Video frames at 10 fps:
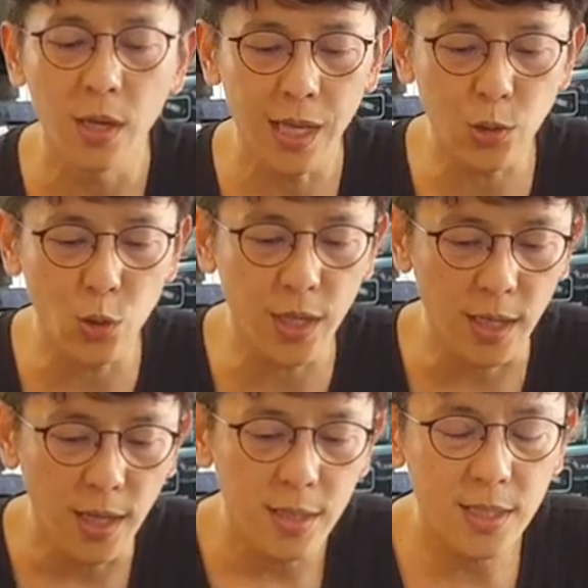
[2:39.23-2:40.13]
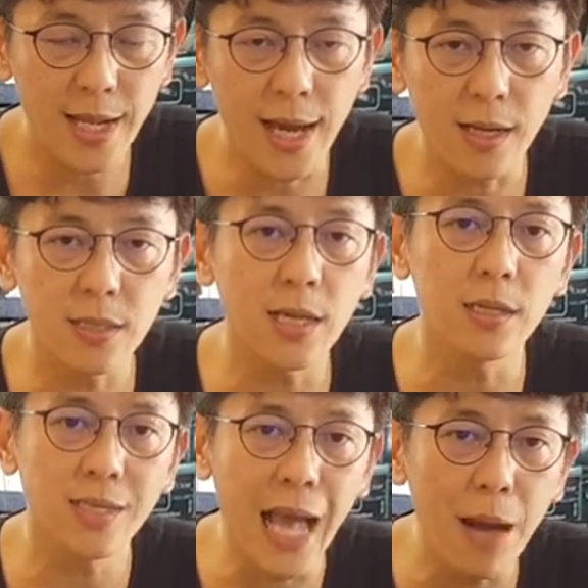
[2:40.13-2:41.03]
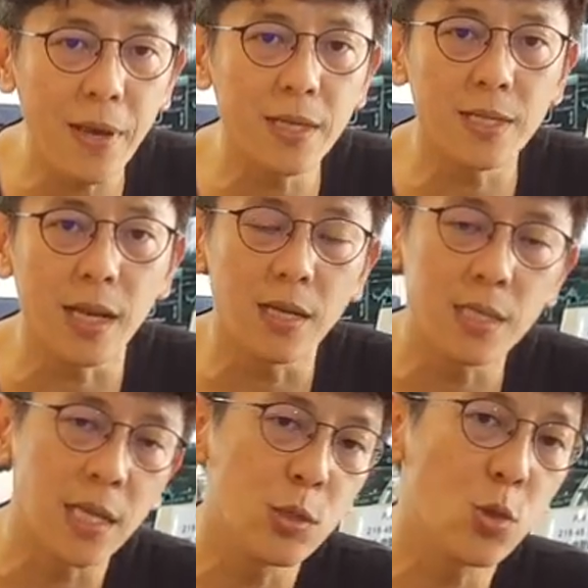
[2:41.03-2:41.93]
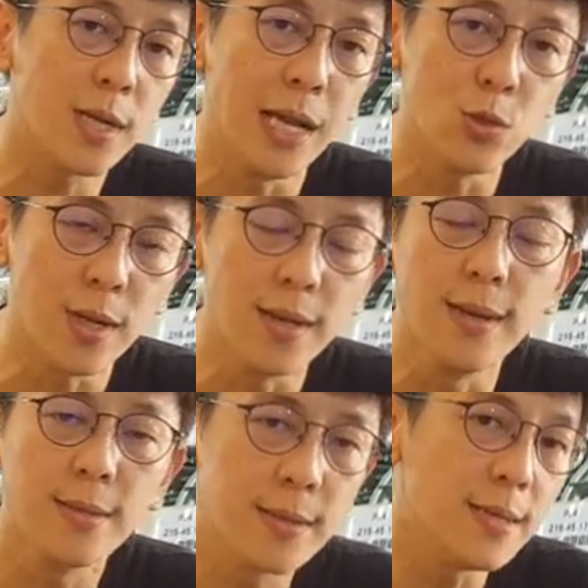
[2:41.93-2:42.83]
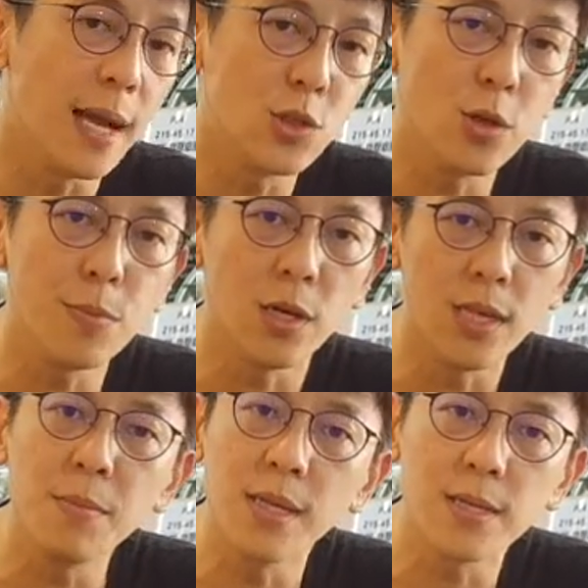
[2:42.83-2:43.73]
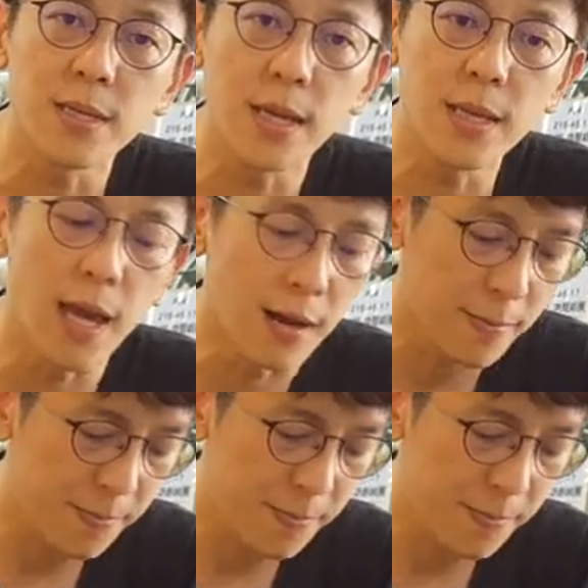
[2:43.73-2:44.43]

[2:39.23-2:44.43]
那所以这两个乘搭配起来的乘坐感觉，自然就没有那么的协调。